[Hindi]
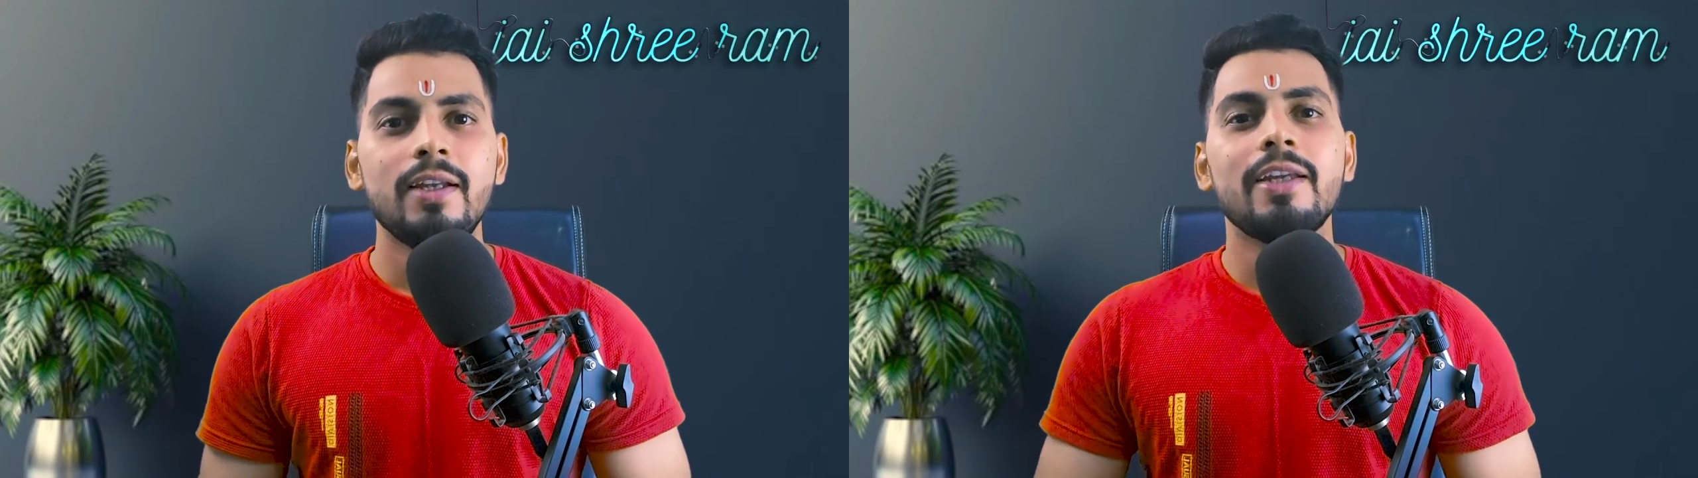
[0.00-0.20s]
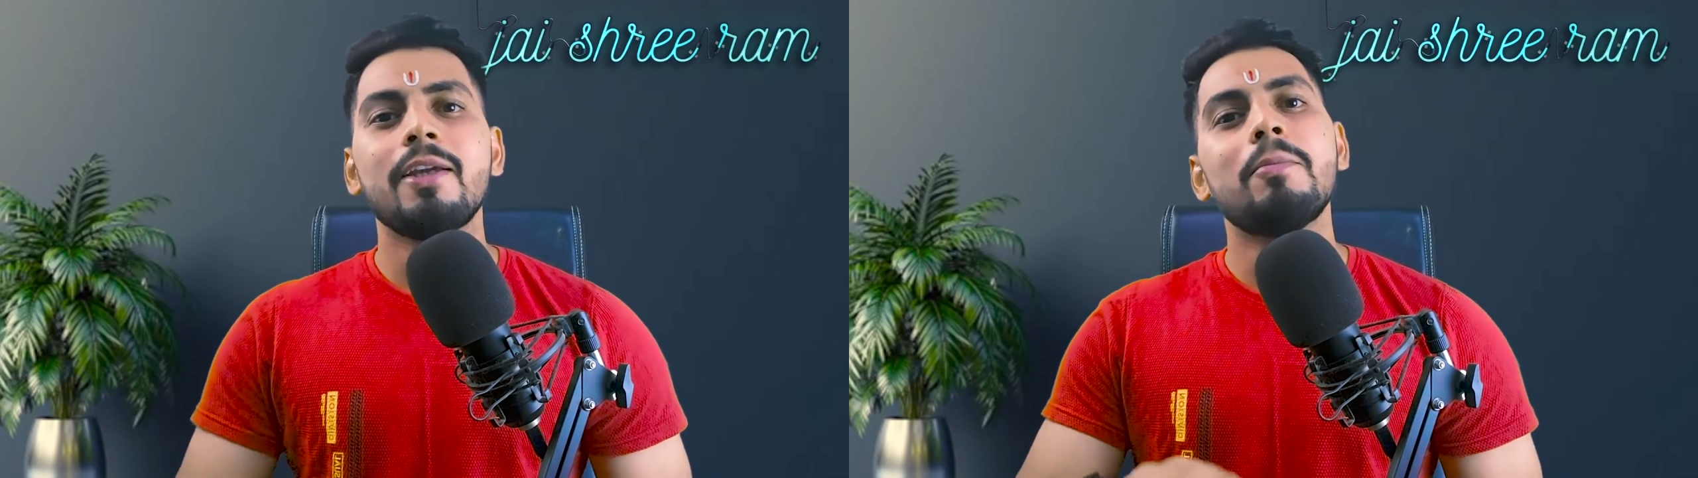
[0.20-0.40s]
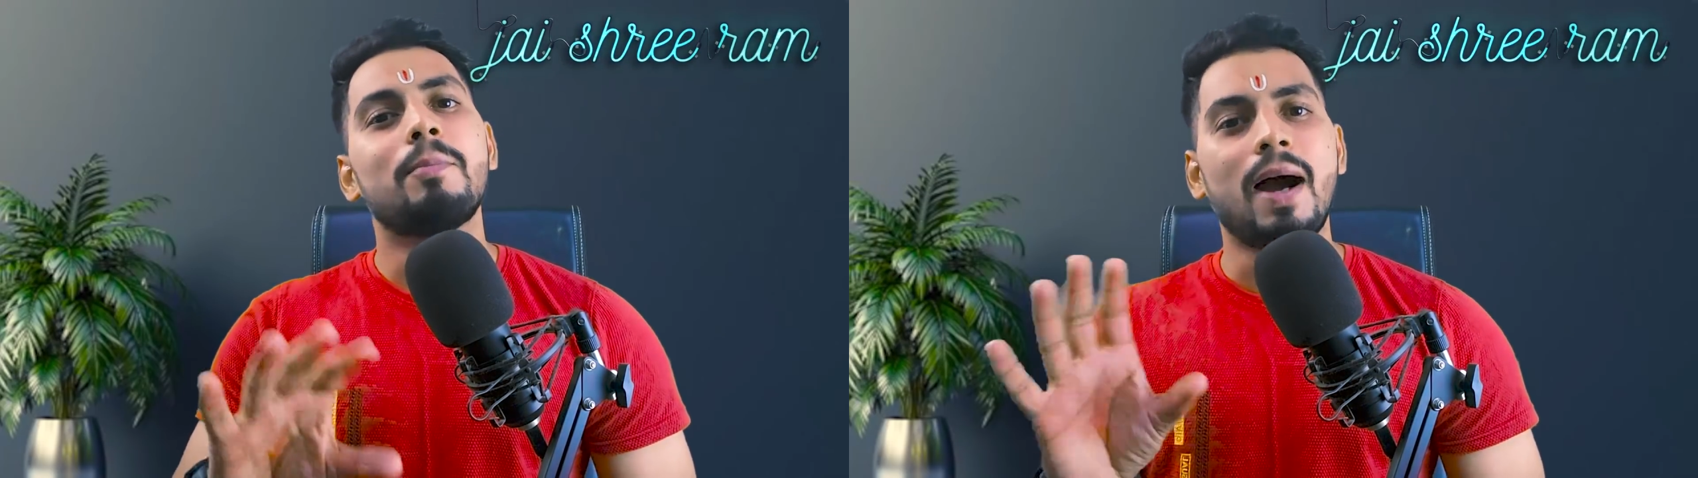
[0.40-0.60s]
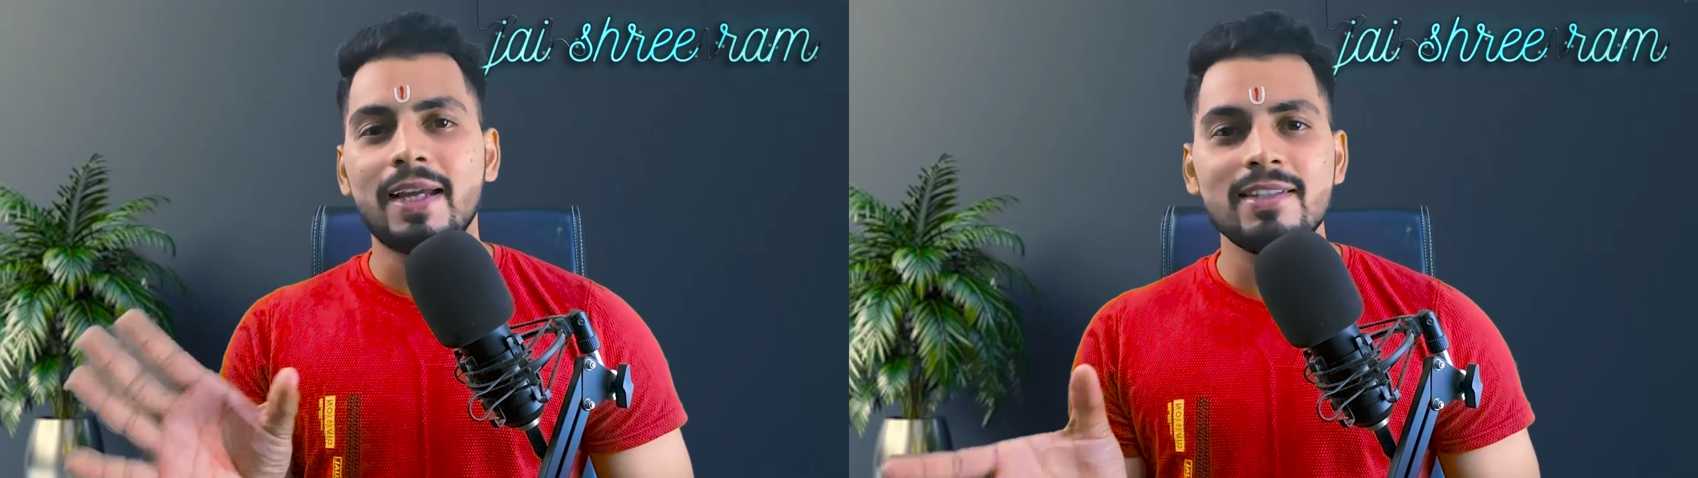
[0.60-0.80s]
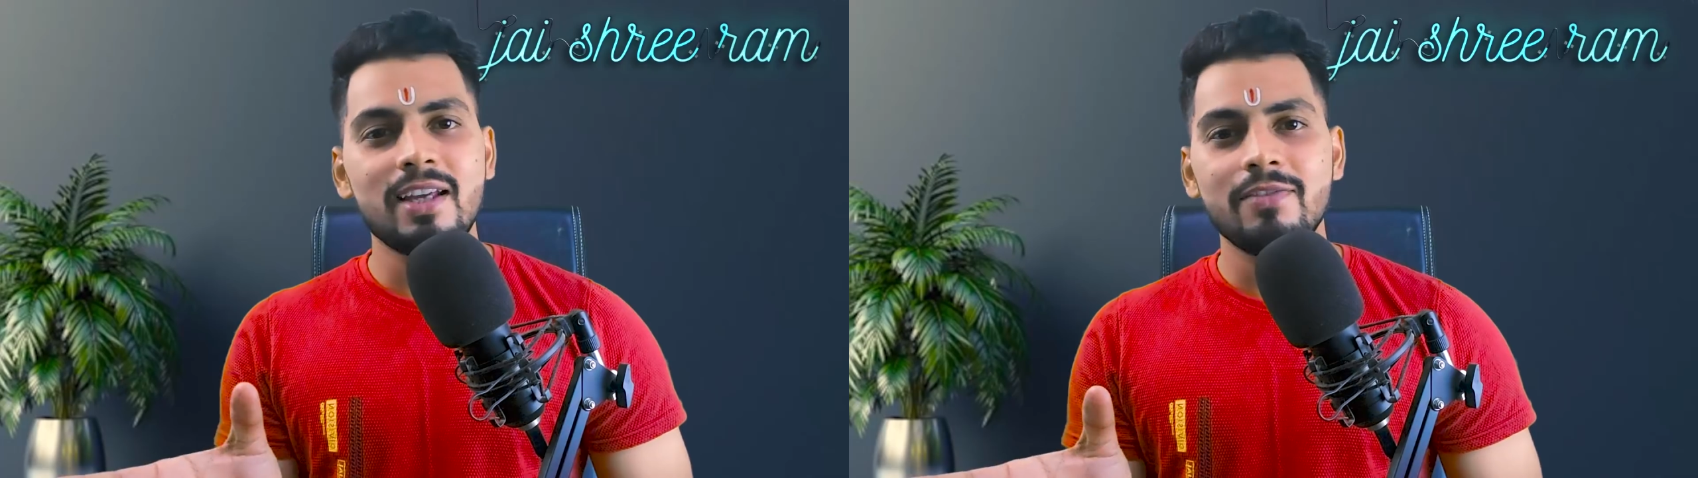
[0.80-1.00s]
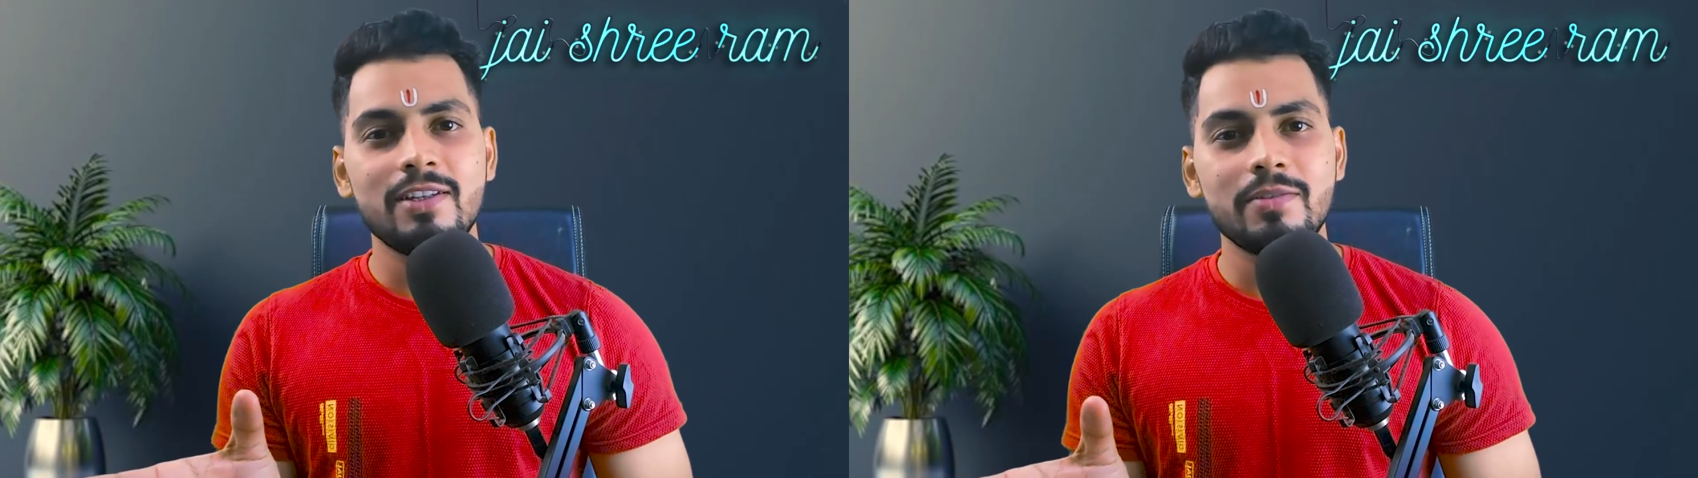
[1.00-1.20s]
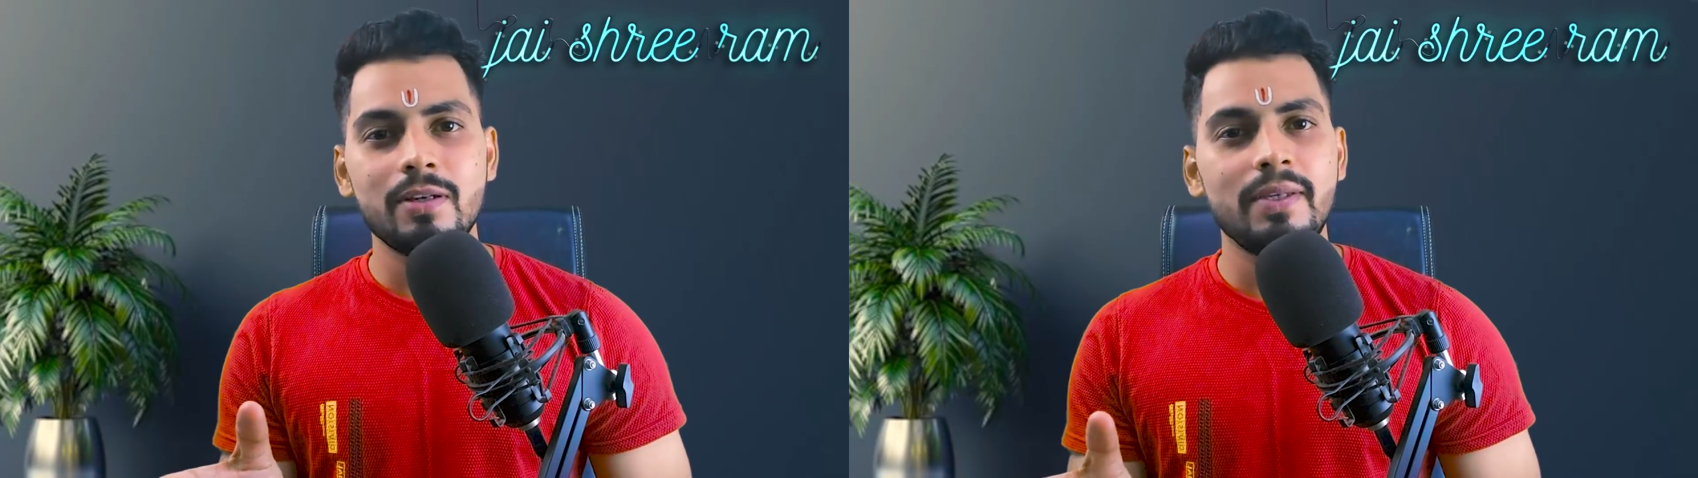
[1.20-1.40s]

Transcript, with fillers: लेकिन बाकी सारे फेस्टिवल